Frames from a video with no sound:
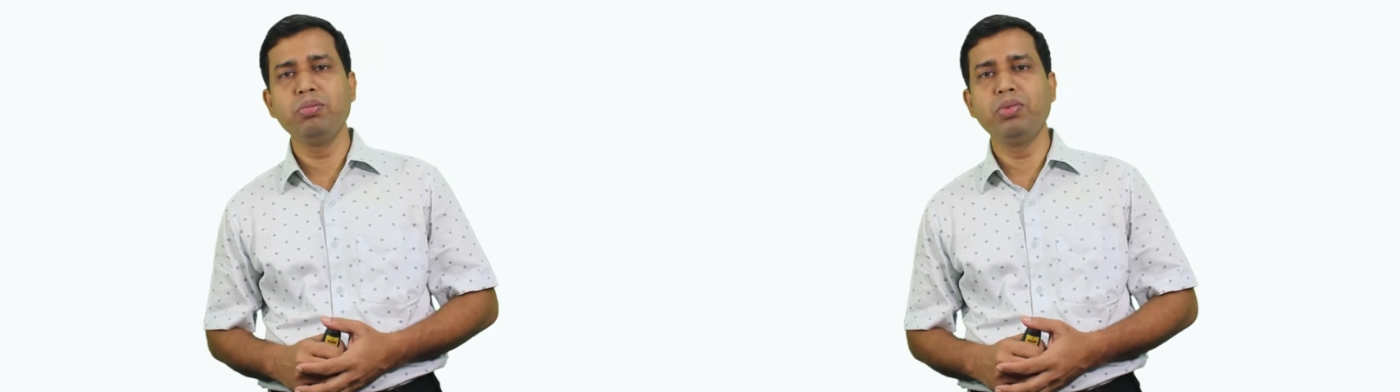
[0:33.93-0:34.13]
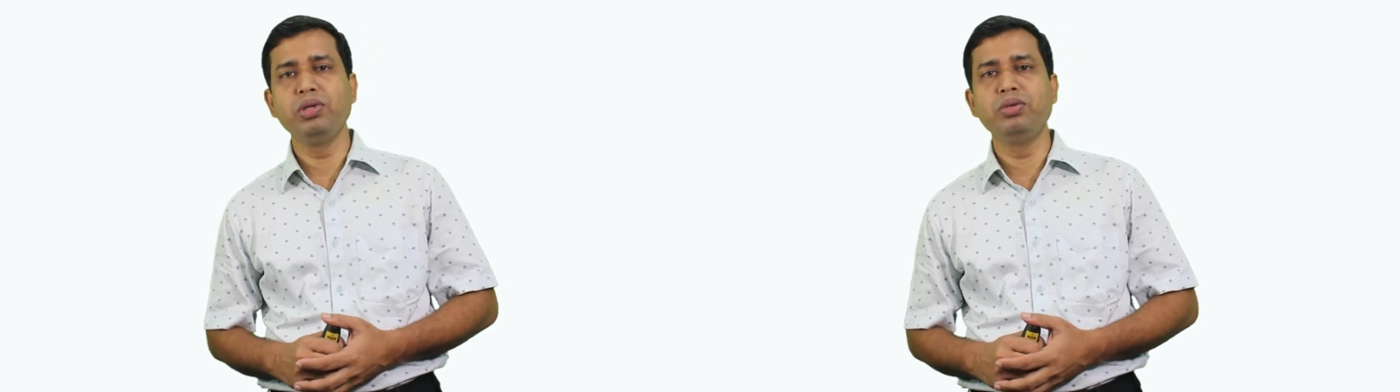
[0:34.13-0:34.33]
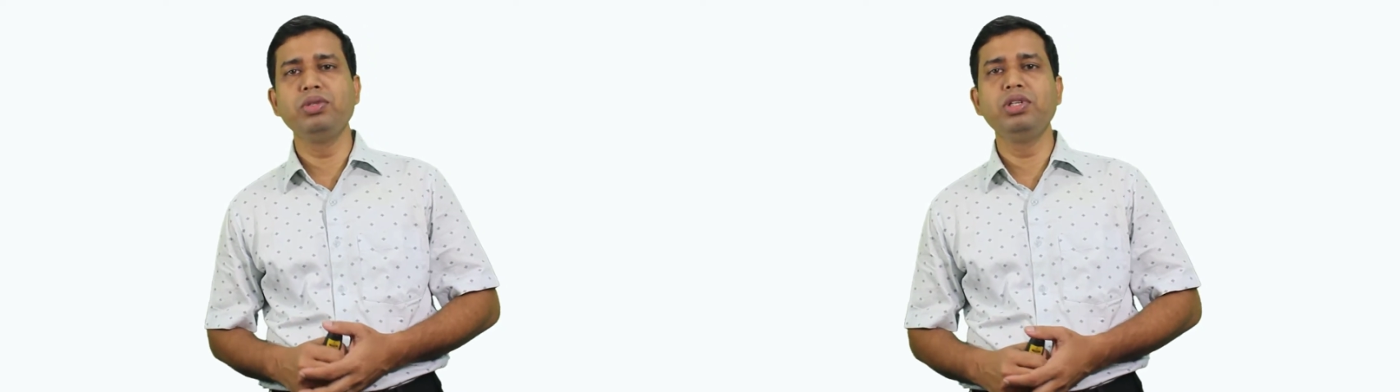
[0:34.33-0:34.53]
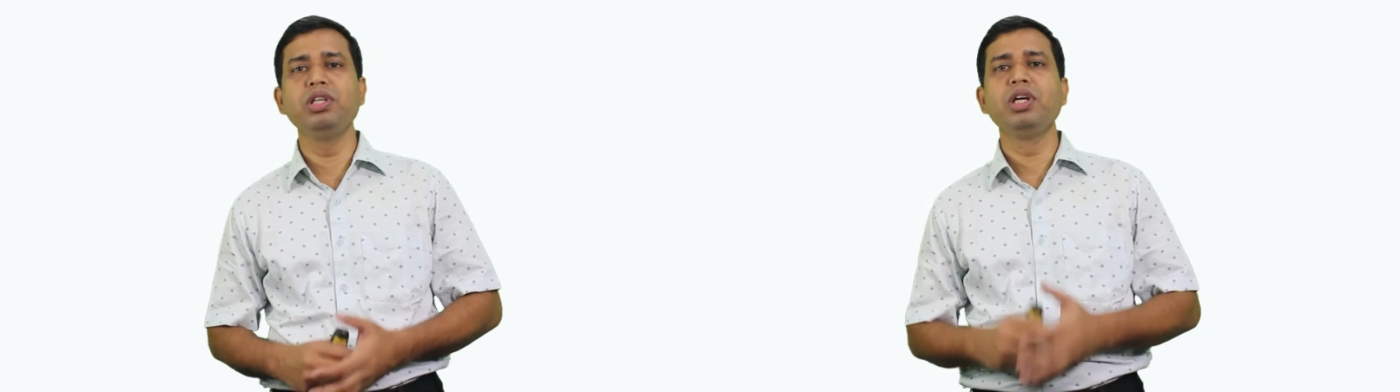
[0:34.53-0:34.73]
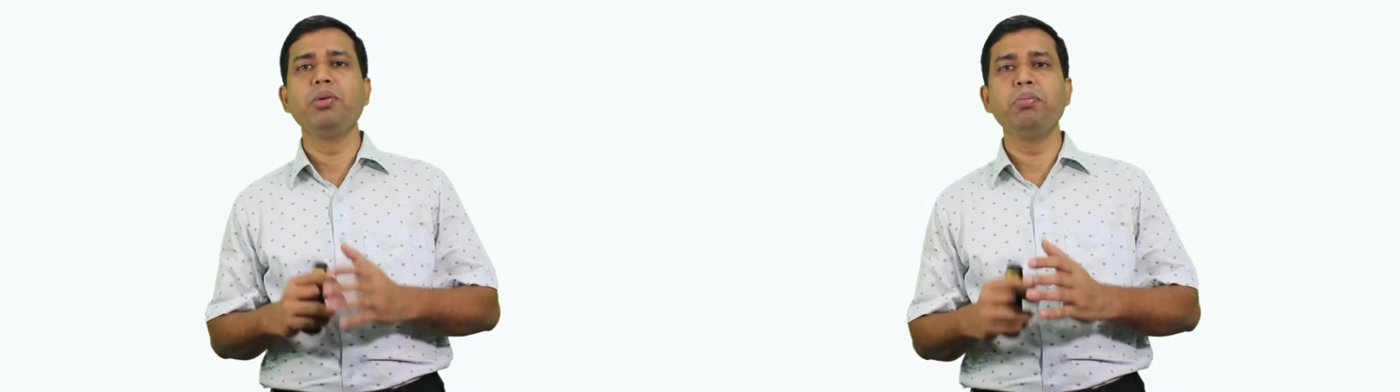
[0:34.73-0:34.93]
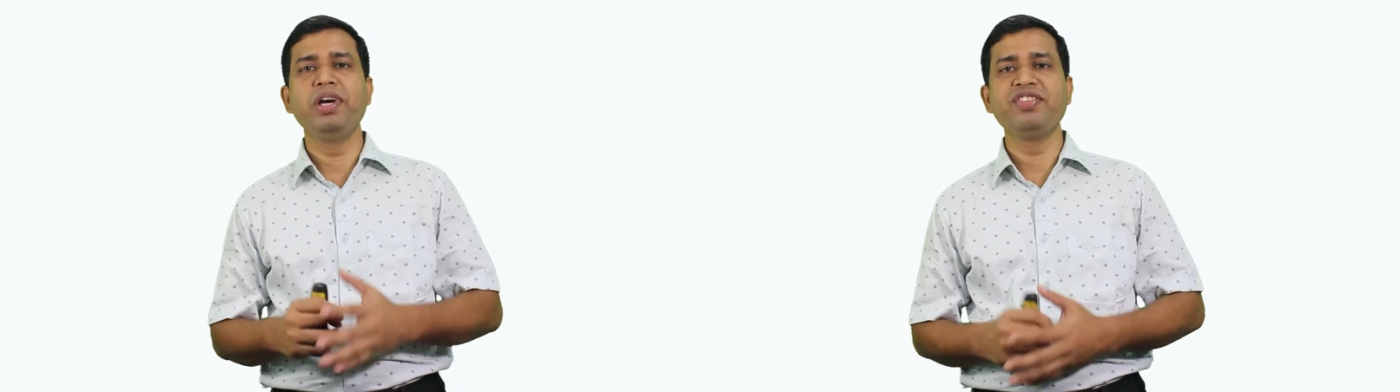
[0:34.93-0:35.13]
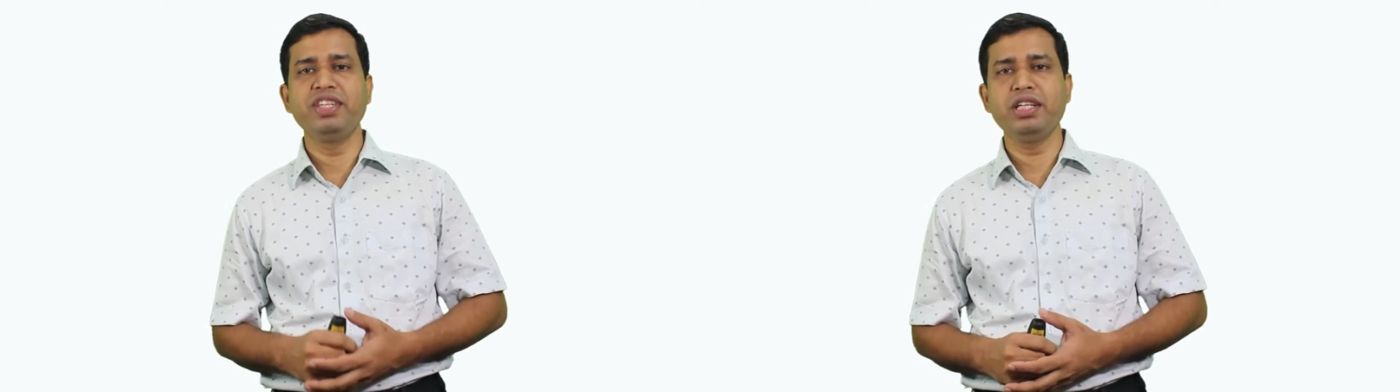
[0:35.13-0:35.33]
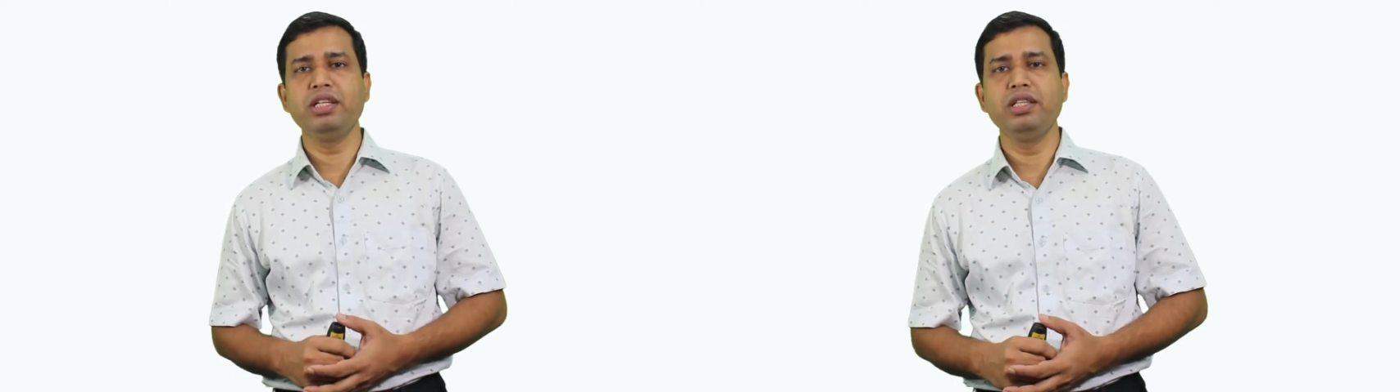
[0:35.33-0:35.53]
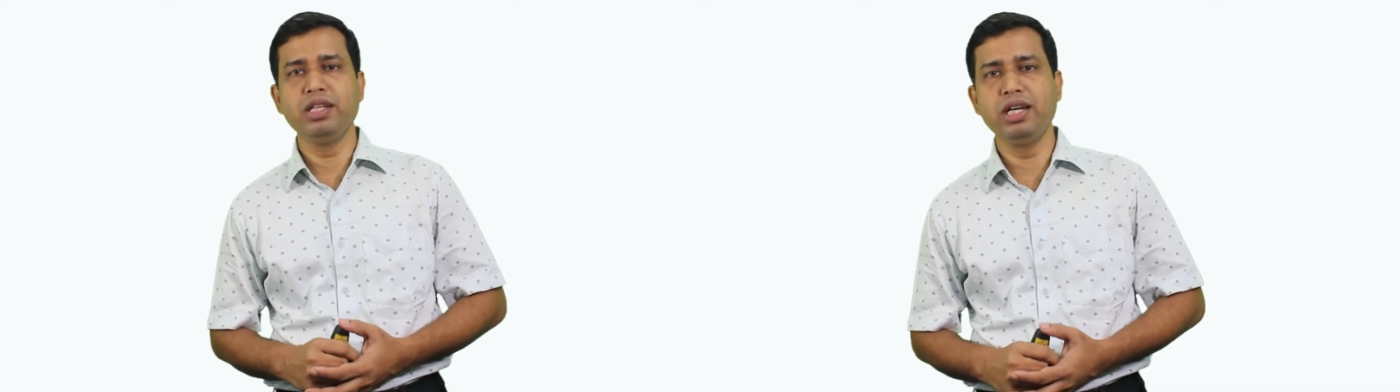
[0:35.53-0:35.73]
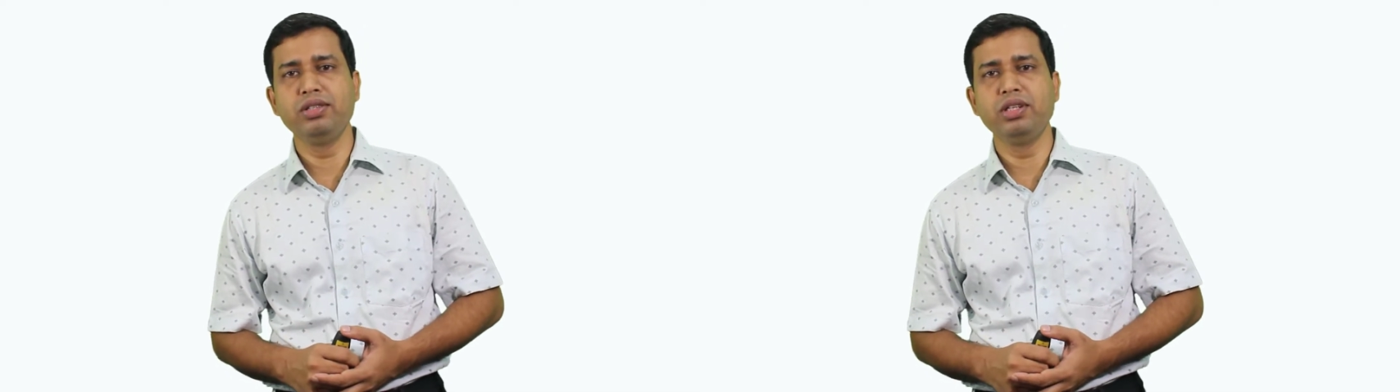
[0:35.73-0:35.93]
পদ্ধতির বেসিক
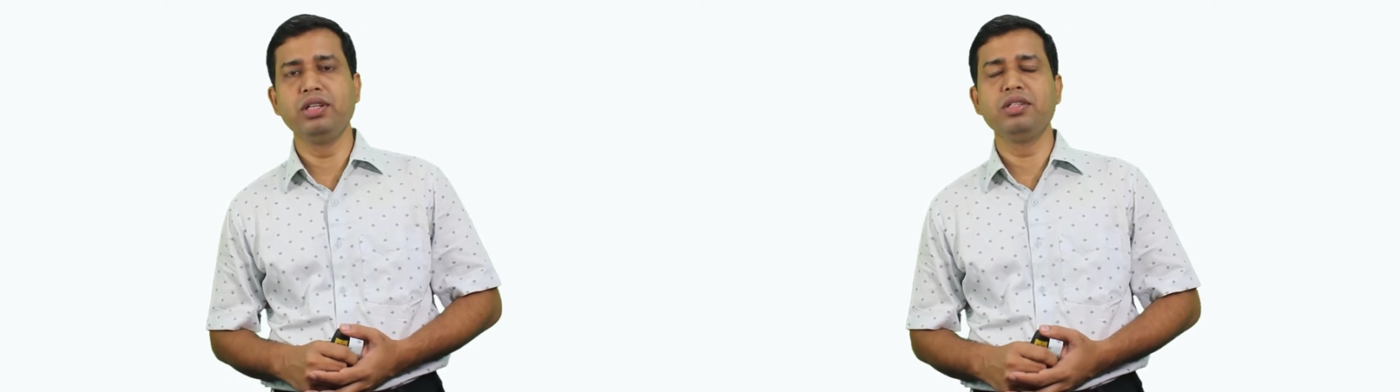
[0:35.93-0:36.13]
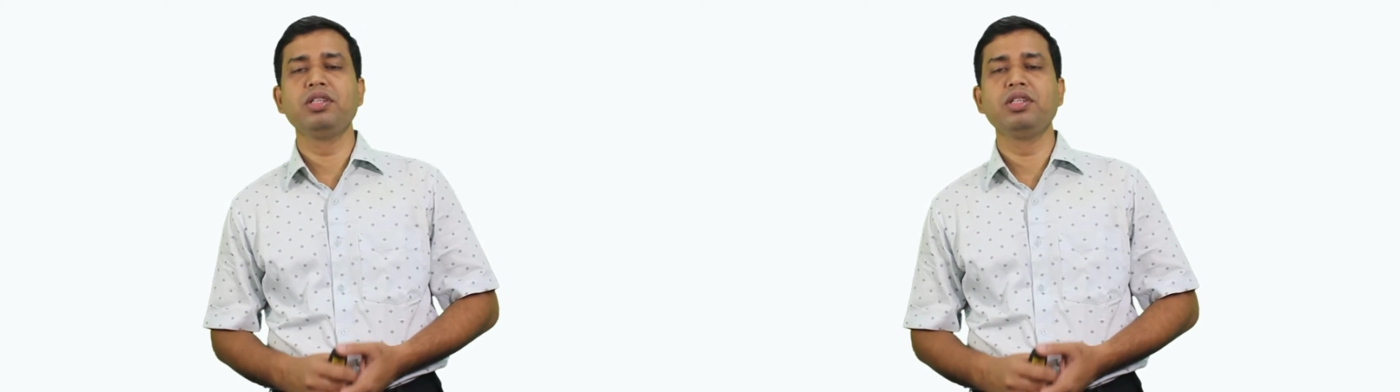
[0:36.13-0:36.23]
ধারণা